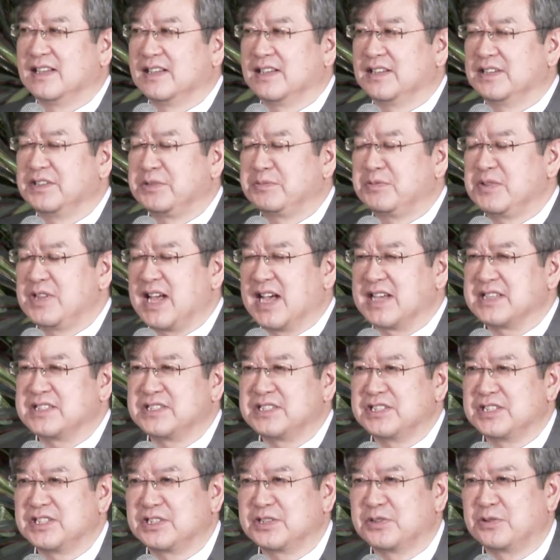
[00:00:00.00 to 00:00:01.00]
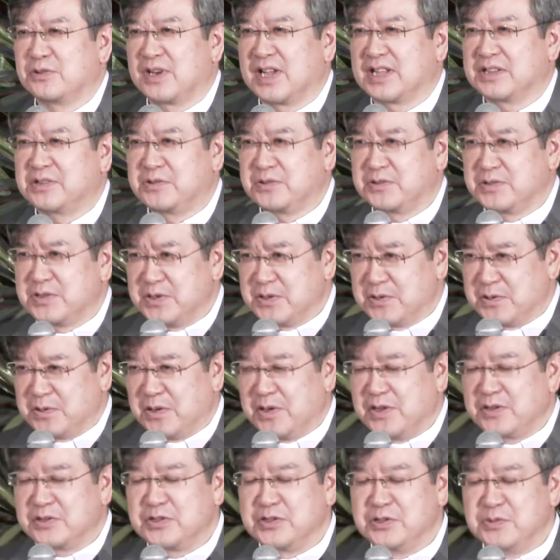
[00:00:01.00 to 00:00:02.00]
어, 여러분이 아시는 그
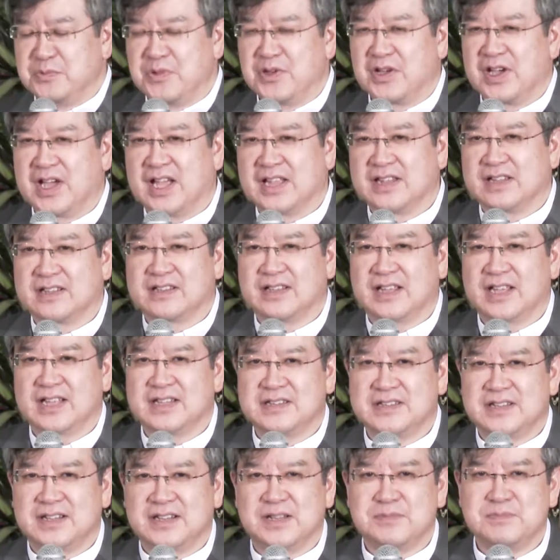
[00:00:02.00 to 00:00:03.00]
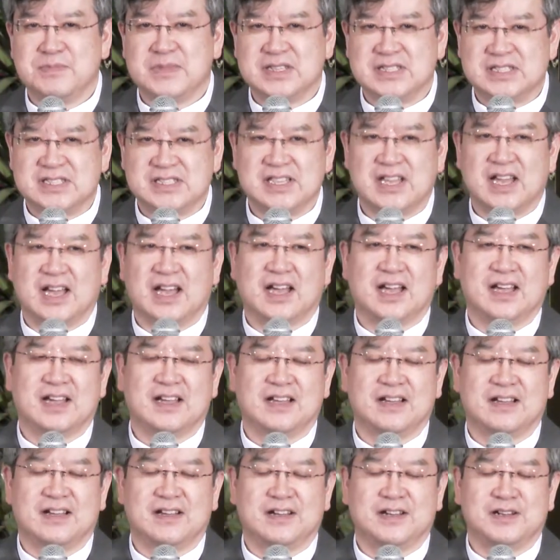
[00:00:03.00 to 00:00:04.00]
오라트리오, 그 유명한 그 핸델의 메시아,
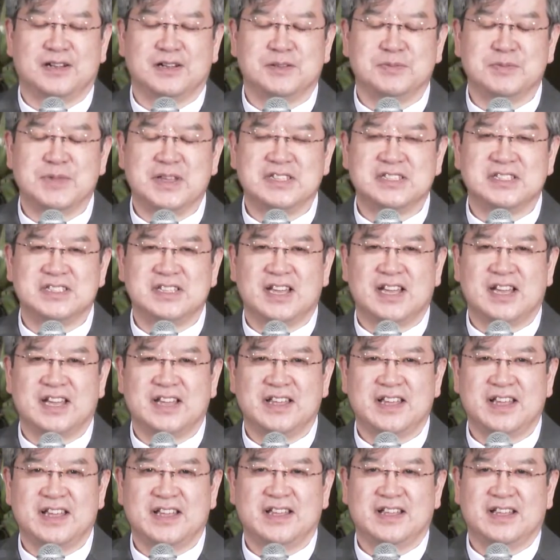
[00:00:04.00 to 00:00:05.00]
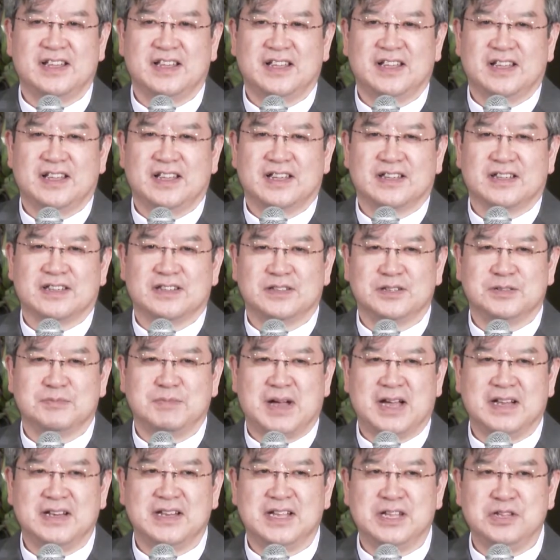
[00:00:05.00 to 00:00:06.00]
어, 메시아의 그
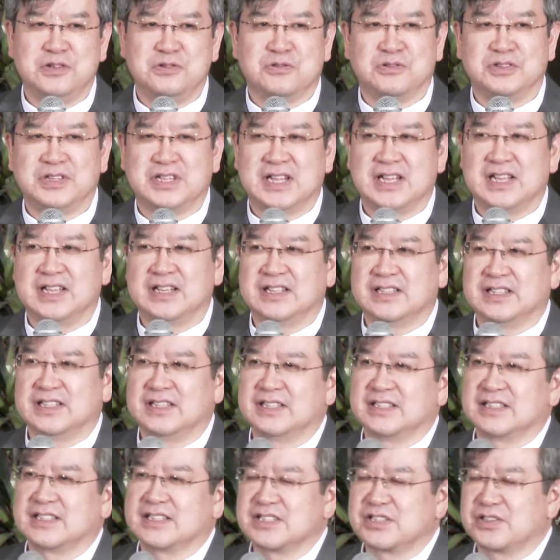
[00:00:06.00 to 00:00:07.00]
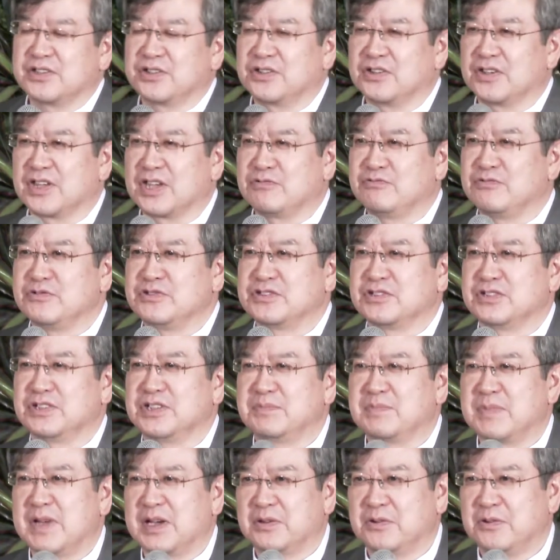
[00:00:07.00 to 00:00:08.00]
많이 인용되는 그 성경의
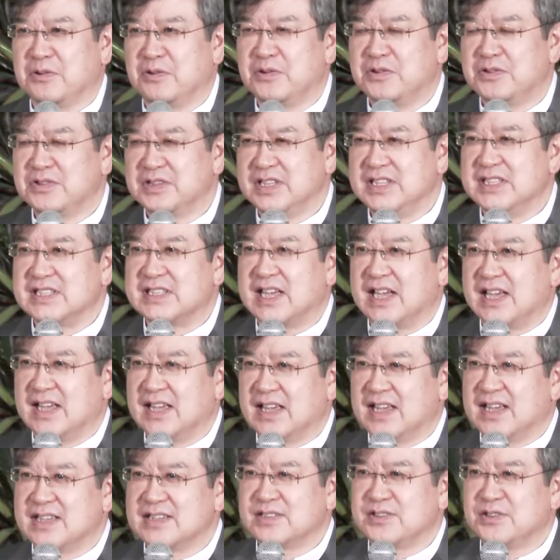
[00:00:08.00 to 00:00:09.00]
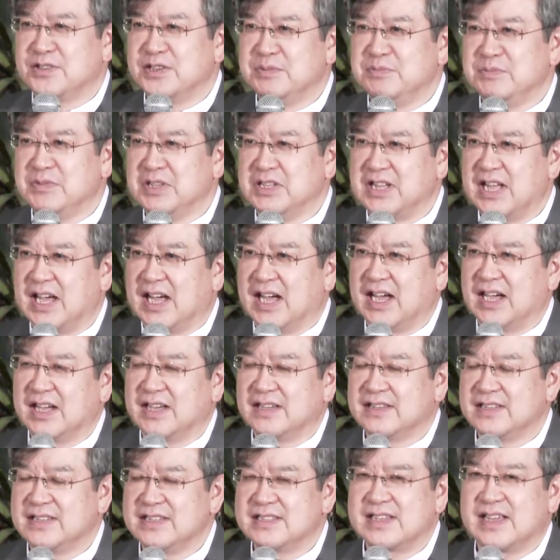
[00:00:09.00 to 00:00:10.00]
구절이 바로
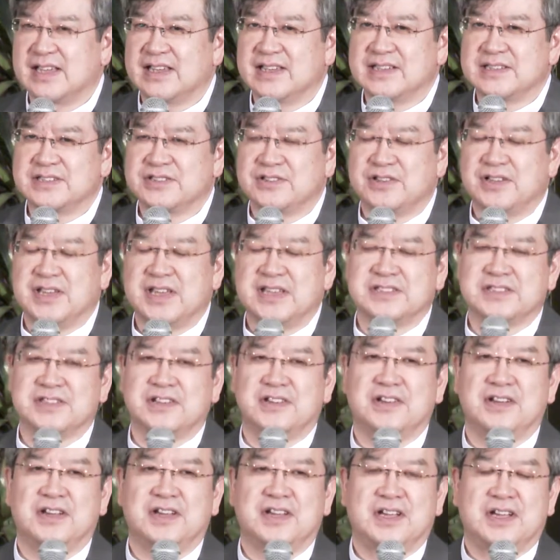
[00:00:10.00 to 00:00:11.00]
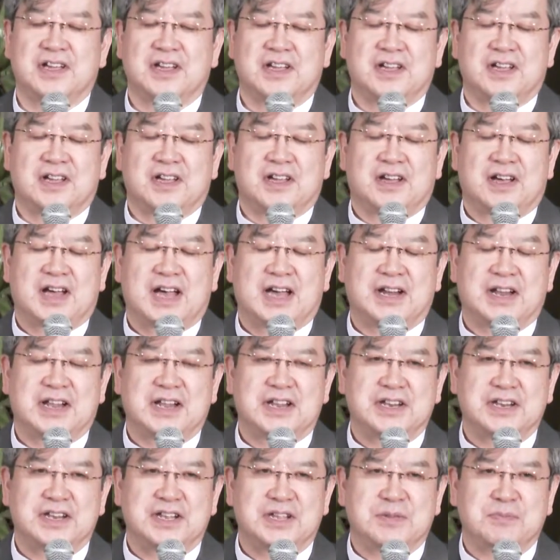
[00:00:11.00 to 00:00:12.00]
이사야서입니다. 이사야서에서
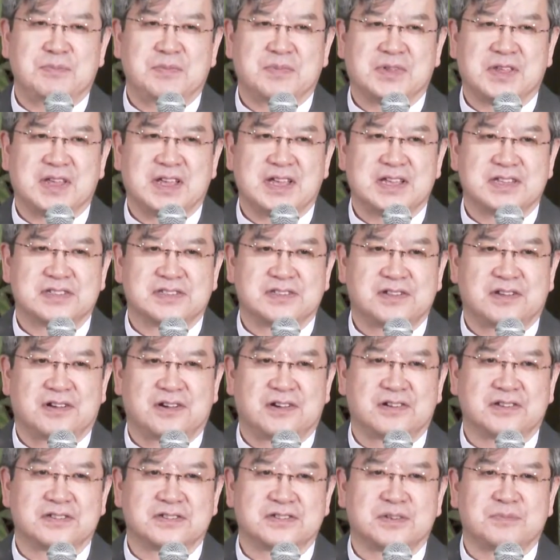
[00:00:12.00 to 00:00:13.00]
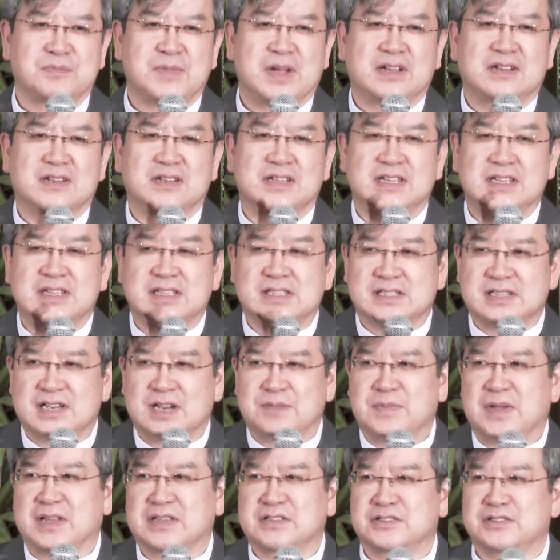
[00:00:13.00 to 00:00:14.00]
하나님께서 정말 그
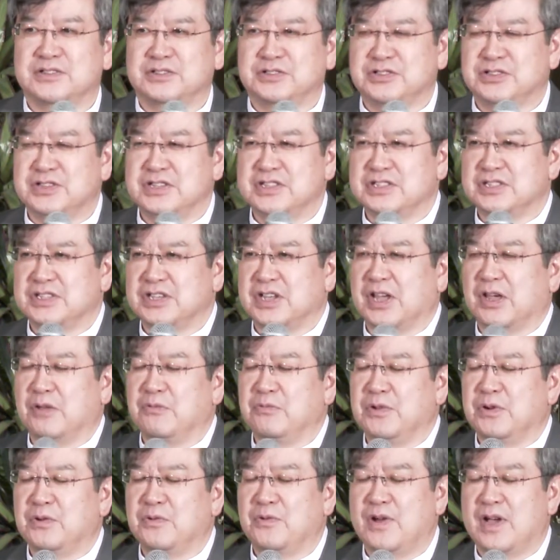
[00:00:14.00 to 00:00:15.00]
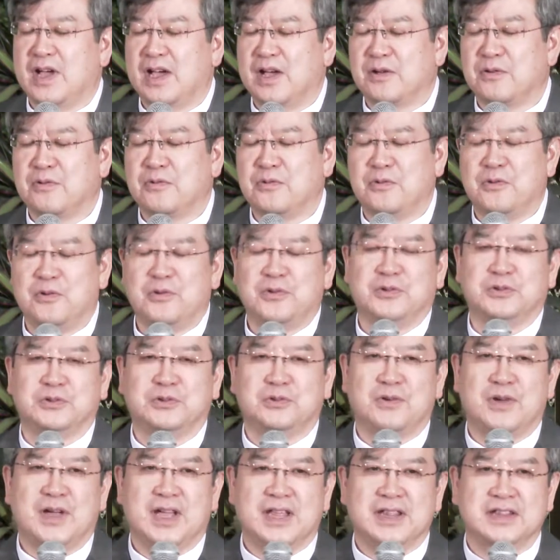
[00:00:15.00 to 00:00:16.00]
이스라엘 백성들을 이제 위로하고
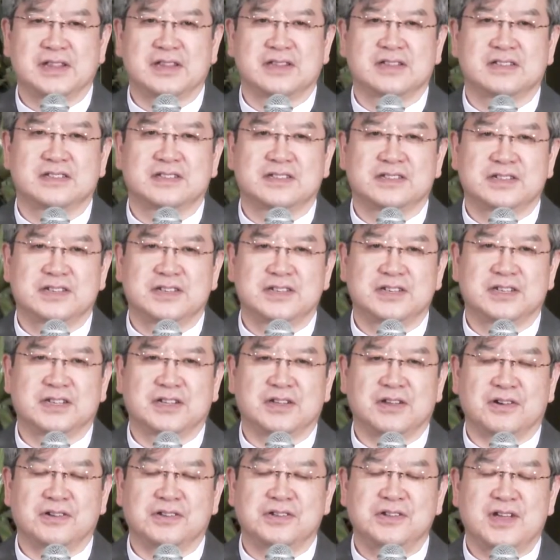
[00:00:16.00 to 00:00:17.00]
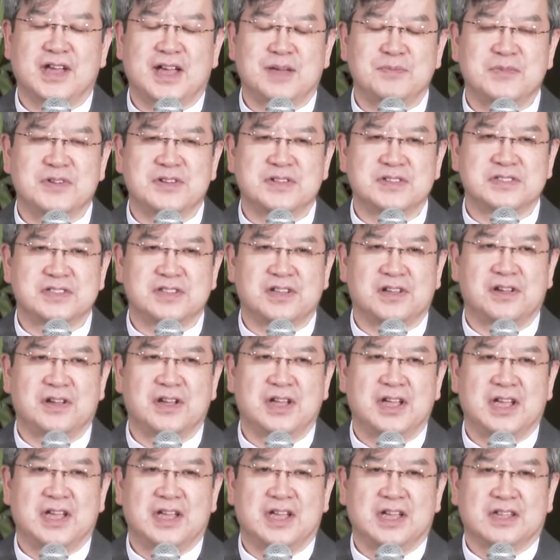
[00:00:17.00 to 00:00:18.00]
또한 그들을 격려하면서
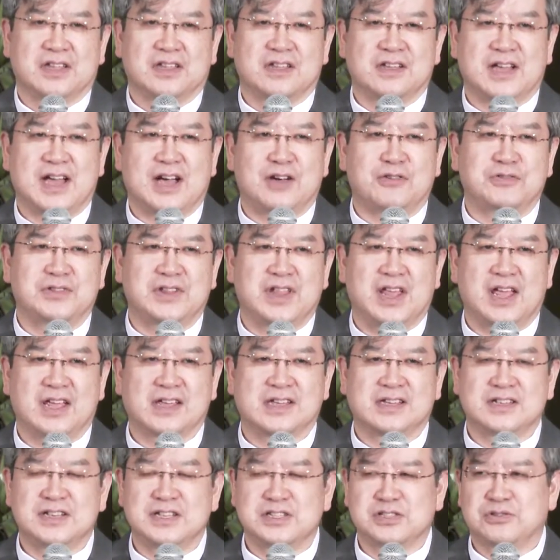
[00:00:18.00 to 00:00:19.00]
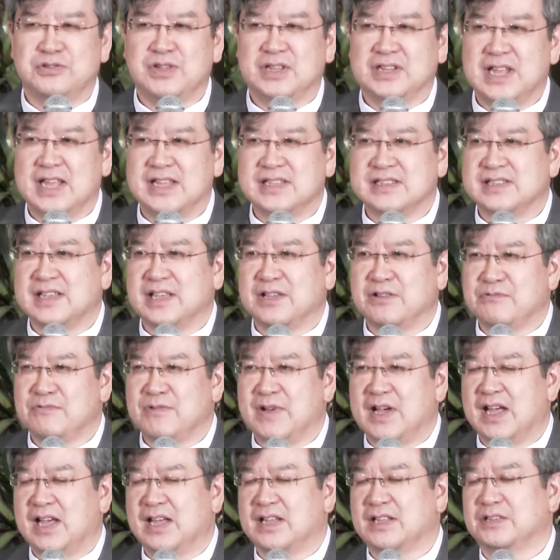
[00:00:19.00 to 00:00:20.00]
그 가운데 그리스도의
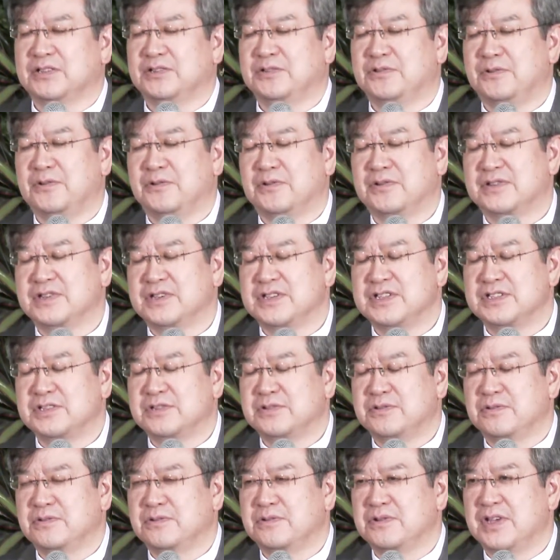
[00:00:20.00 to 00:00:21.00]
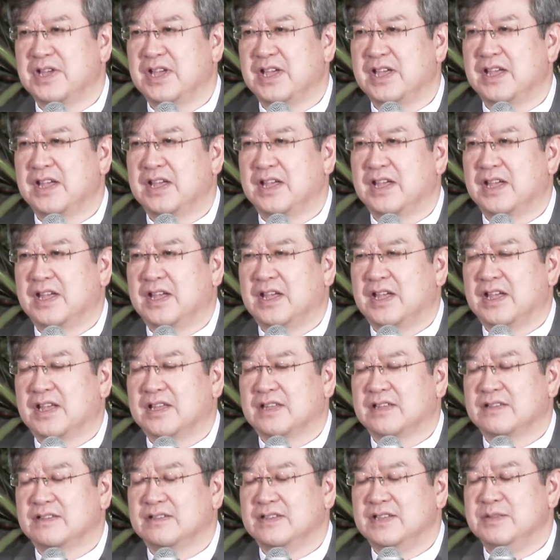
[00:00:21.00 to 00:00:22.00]
탄생과 또 그리스도의
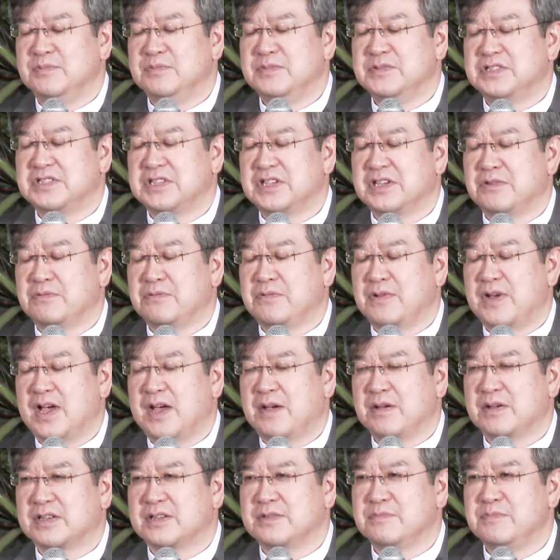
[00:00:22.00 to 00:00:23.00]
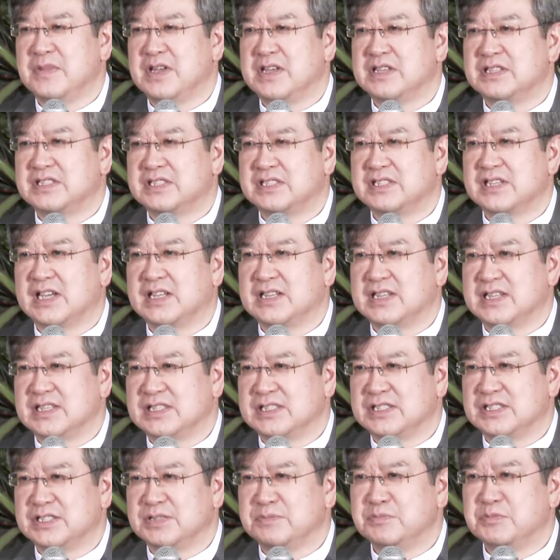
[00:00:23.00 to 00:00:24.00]
그 임재와 그 메시아
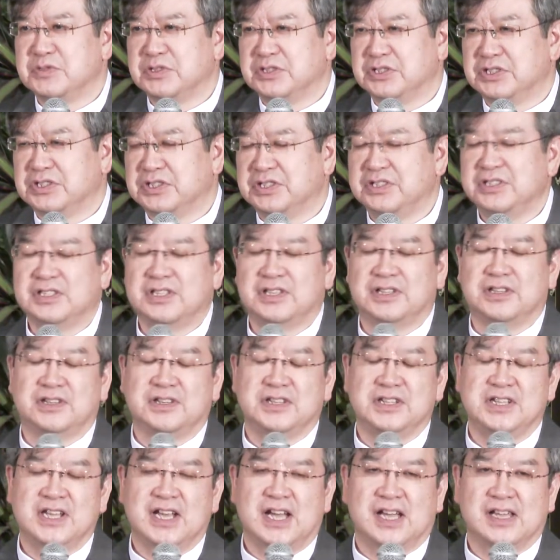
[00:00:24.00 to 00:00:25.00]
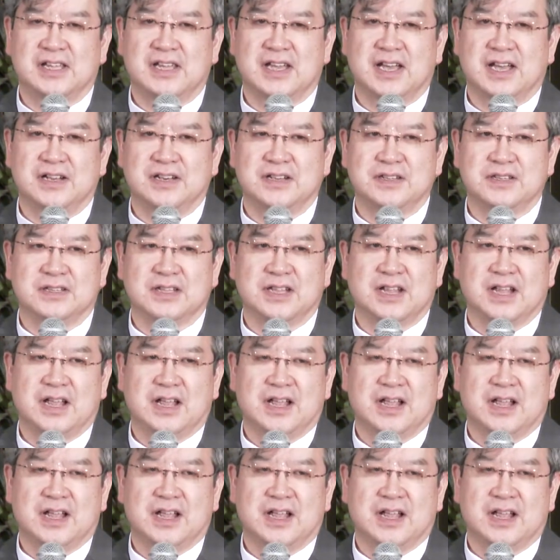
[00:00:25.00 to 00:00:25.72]
대심을 어, 이야기하는